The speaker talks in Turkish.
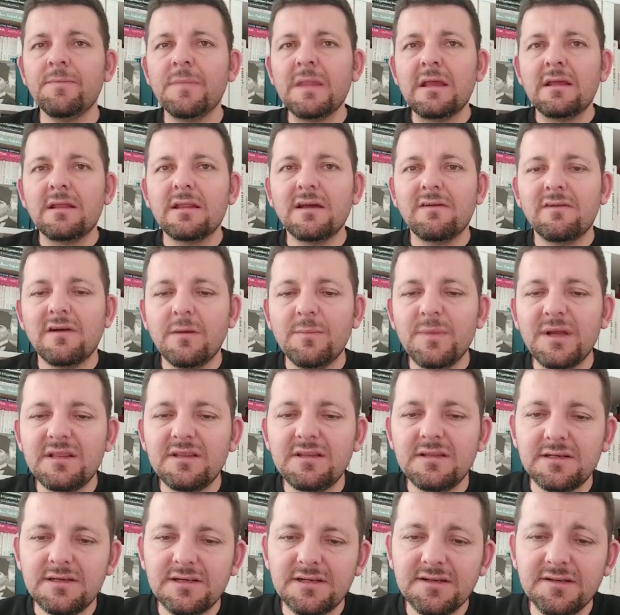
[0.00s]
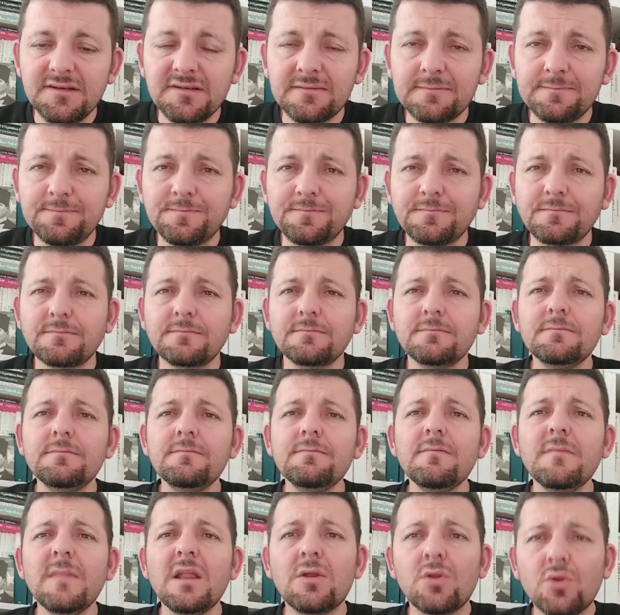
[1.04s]
da devam ettiririz.
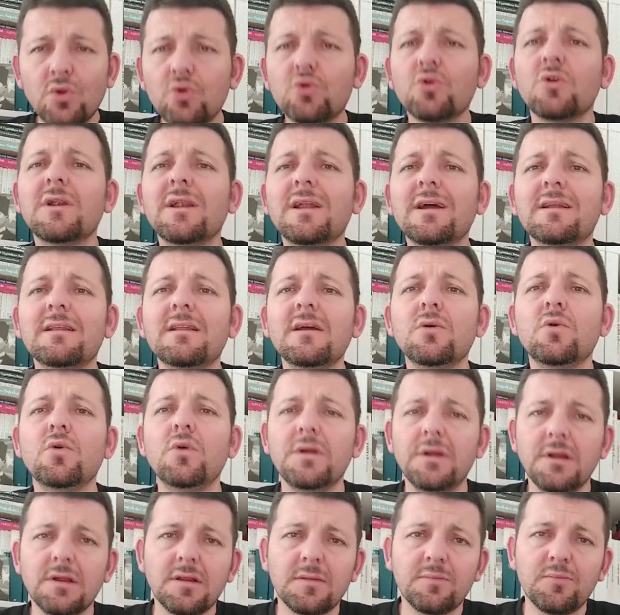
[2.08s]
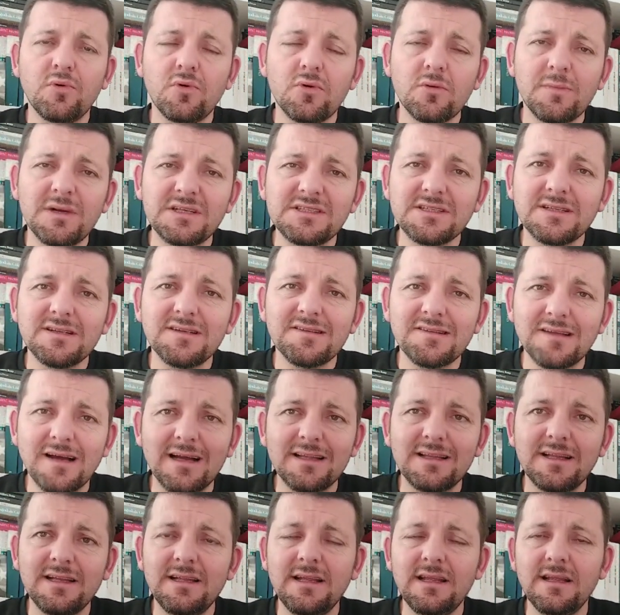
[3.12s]
Son olarak da Konya Spor maçının
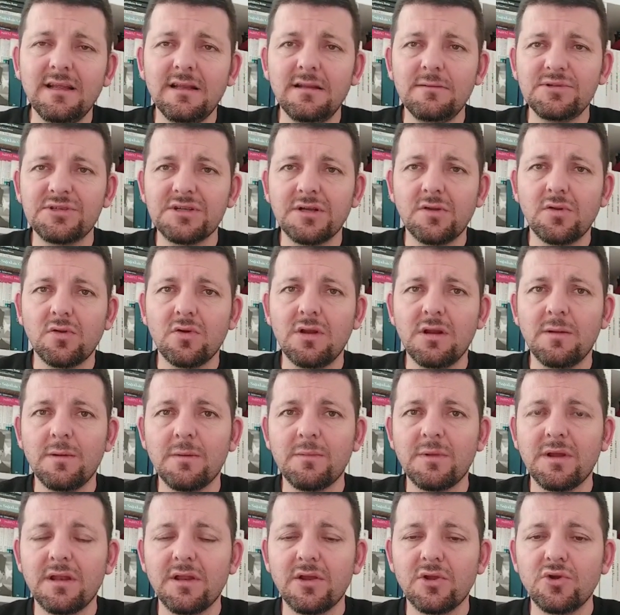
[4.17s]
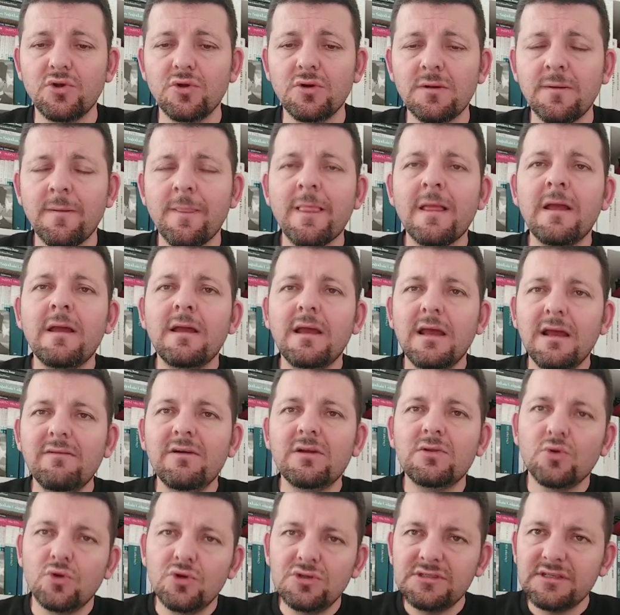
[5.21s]
saatiyle ilgili bir şey söylemem gerekiyor.
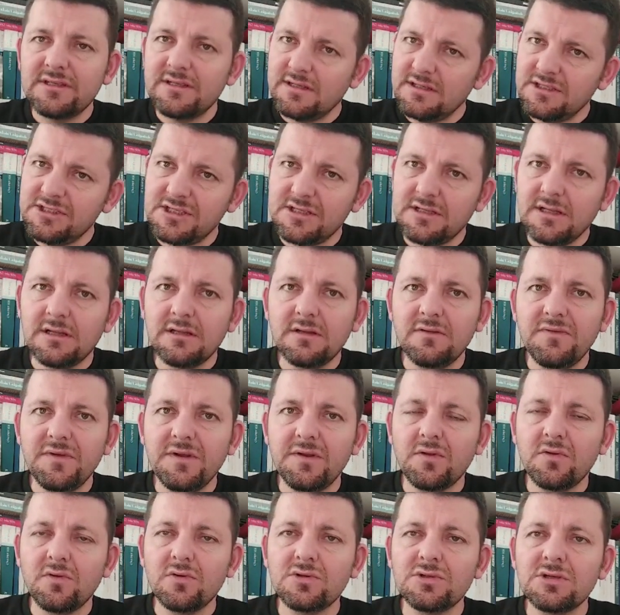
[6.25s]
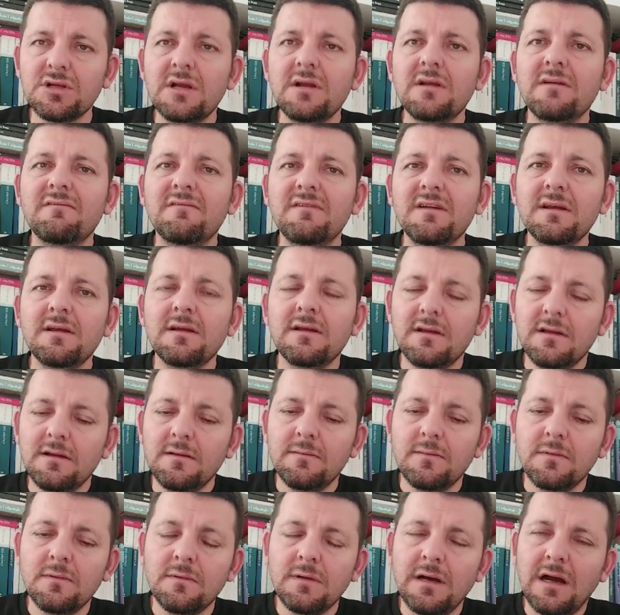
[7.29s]
Evet önceden açıklandı fikstür ve
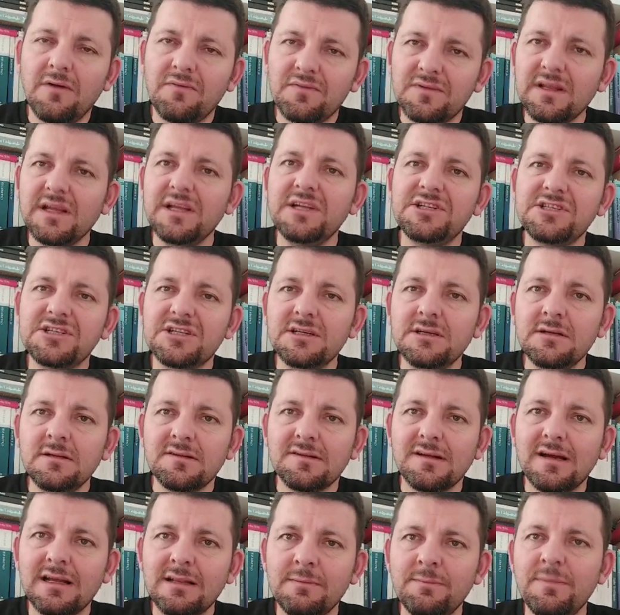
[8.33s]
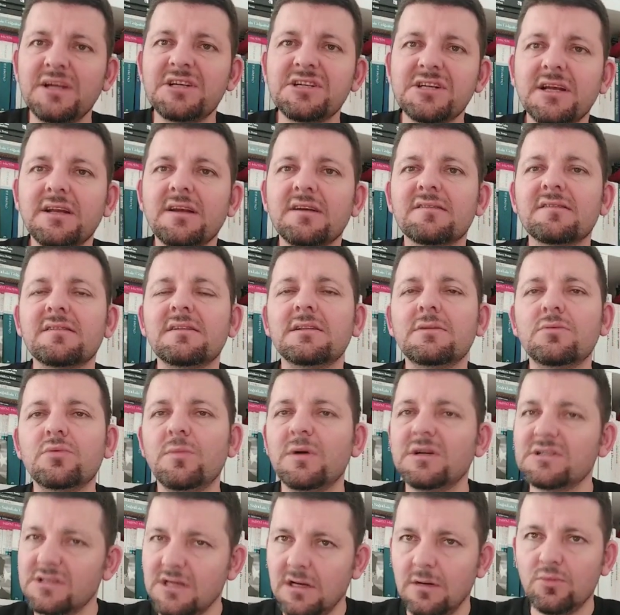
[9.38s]
e, hafta içi saat 5'e yazıldı
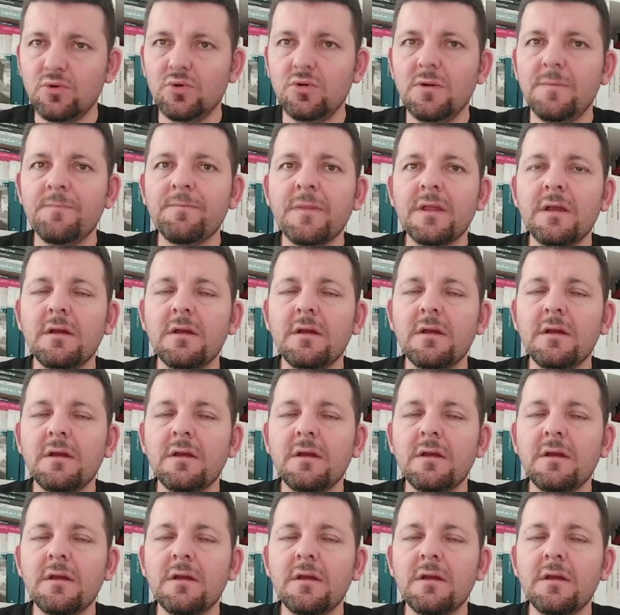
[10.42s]
bu maç kabul.